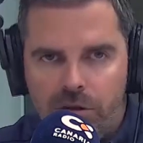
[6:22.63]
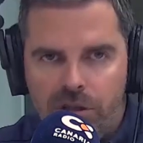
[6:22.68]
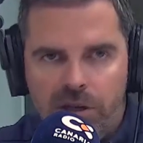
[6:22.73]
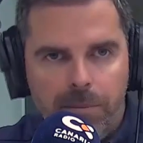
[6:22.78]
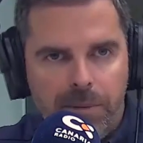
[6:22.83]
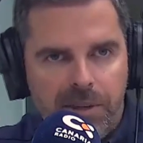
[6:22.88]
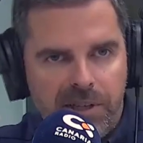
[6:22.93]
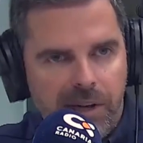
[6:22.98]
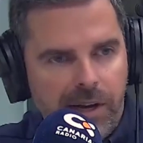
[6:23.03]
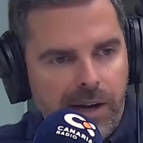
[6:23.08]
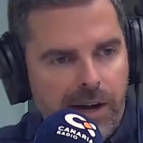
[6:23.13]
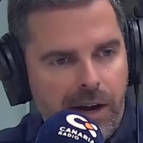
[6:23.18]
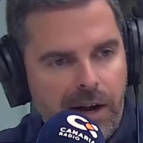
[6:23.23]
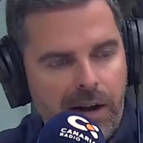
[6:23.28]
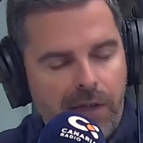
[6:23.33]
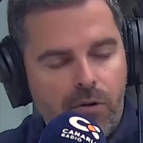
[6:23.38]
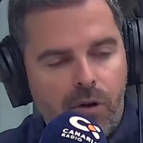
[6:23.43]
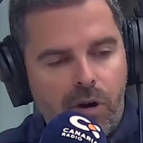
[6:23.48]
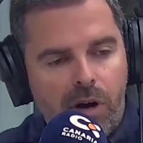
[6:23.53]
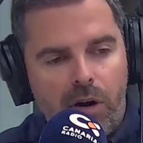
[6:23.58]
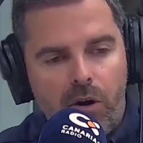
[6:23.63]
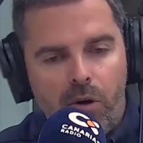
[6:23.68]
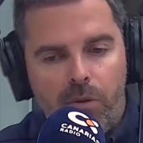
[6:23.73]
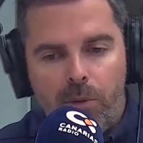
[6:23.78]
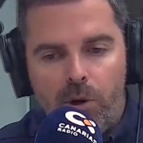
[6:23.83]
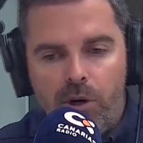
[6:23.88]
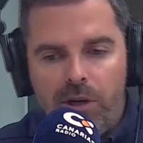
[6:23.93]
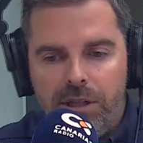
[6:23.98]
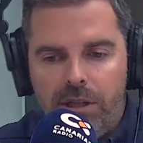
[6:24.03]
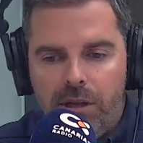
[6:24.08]
Siempre se llenan la boca los
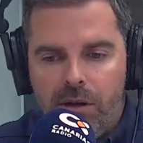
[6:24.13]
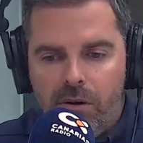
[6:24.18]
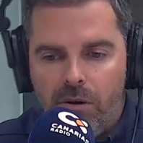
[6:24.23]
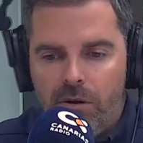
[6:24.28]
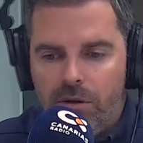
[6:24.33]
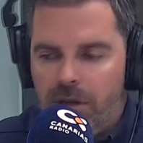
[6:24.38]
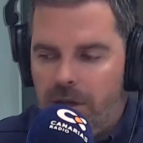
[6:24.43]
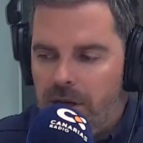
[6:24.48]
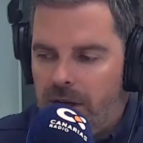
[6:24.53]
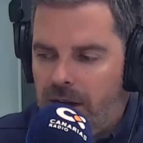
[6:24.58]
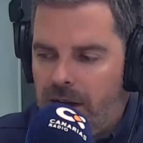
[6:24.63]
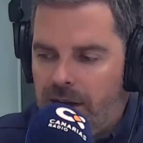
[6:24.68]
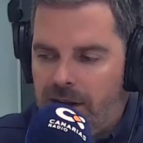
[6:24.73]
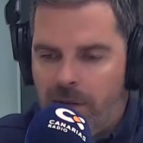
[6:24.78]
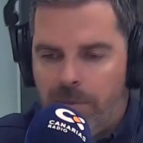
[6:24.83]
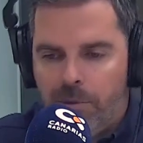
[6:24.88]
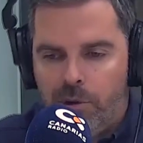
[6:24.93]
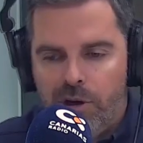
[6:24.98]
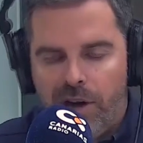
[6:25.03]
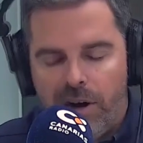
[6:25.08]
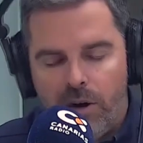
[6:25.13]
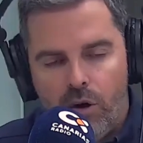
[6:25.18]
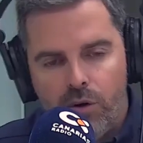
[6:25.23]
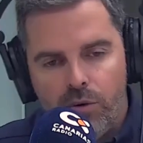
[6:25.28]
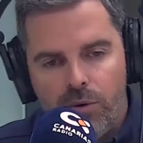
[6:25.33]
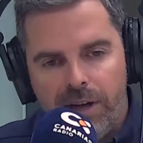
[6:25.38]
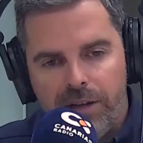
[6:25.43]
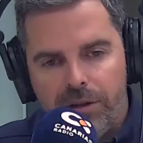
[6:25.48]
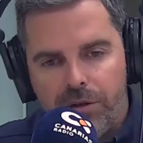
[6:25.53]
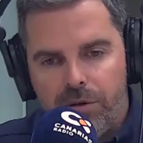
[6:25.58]
políticos de que hay que apoyar lo
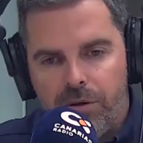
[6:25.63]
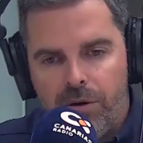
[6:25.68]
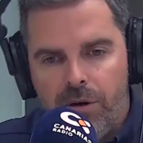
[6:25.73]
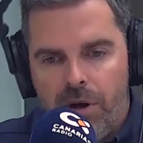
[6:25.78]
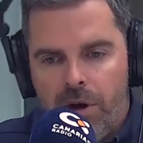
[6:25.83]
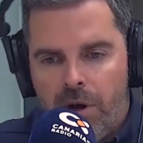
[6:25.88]
nuestro,